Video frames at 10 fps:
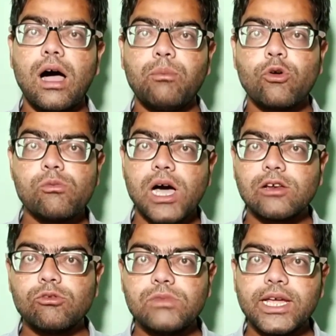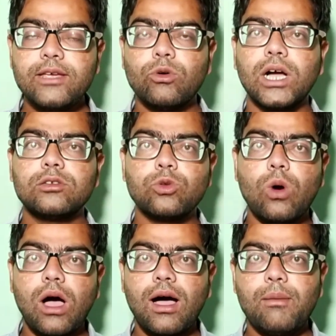आपको मालूम नहीं होगा तो
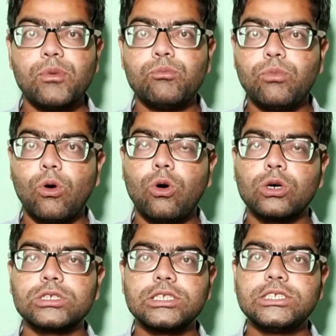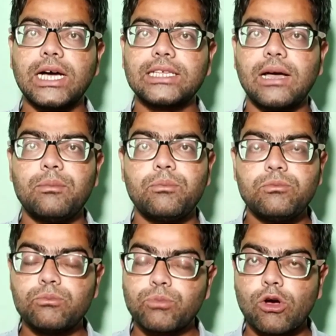आप बहुत ज़्यादा
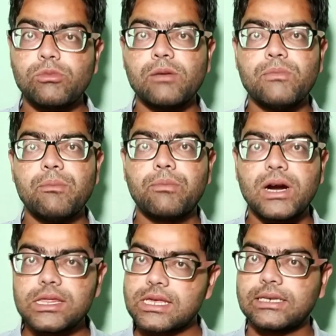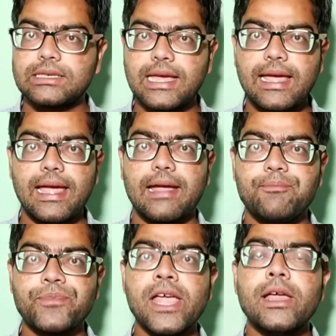प्रॉब्लम में पड़ सकते हैं
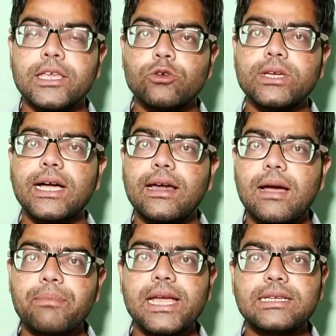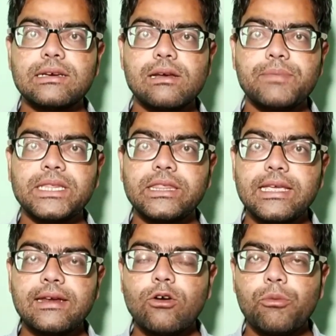क्योंकि अगर आपके चैनल पे
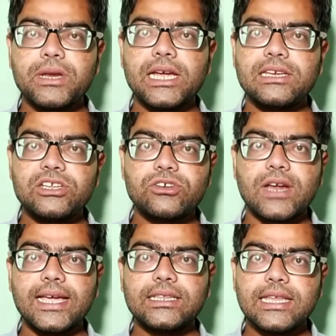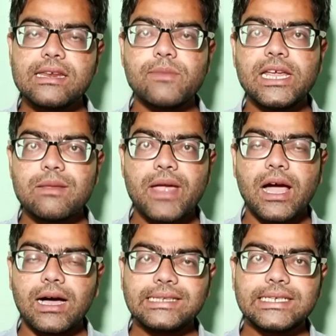तीन कॉपीराइट स्ट्राइक तीन महीने में
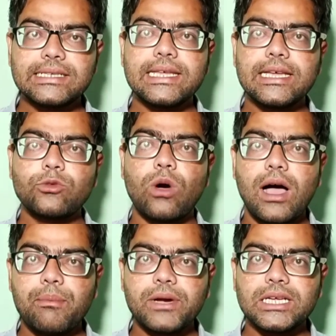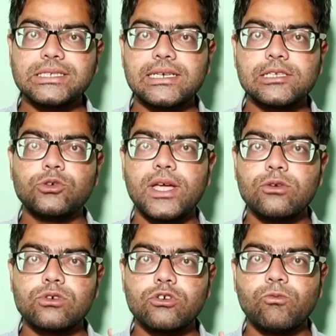आ जाती है तो आपका चैनल जो है
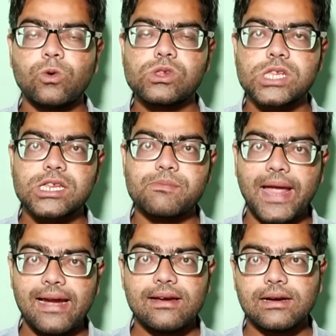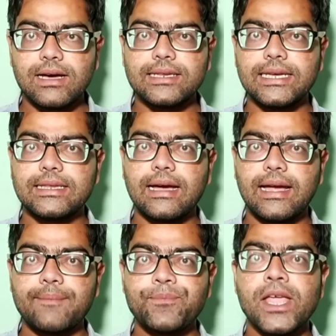यूट्यूब वो सस्पेंड कर देता है